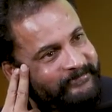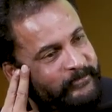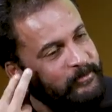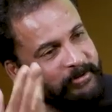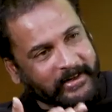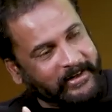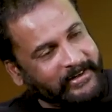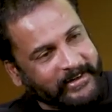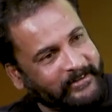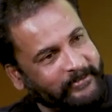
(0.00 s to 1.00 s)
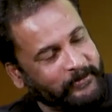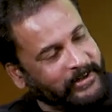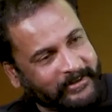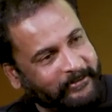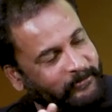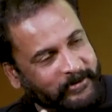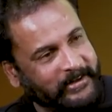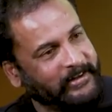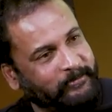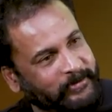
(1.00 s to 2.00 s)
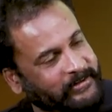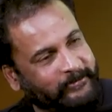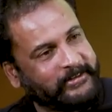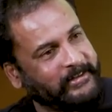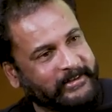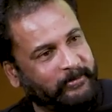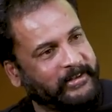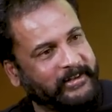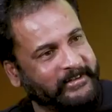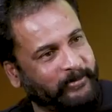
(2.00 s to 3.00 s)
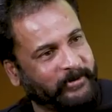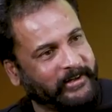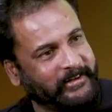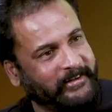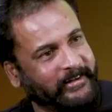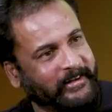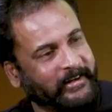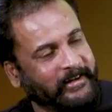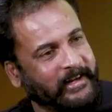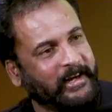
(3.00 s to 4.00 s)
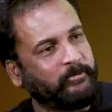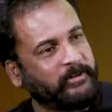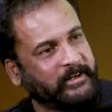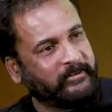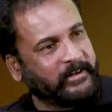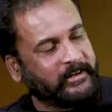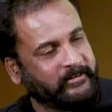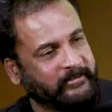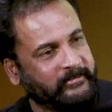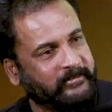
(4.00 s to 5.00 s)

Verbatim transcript: ఇప్పుడు మీరు నన్ను అడిగారు మీ ఇంటర్వ్యూలో మీరు అడిగినప్పుడు నేను క్వశ్చన్కి సమాధానం చెప్పాలి లేకపోతే ఏమంటారు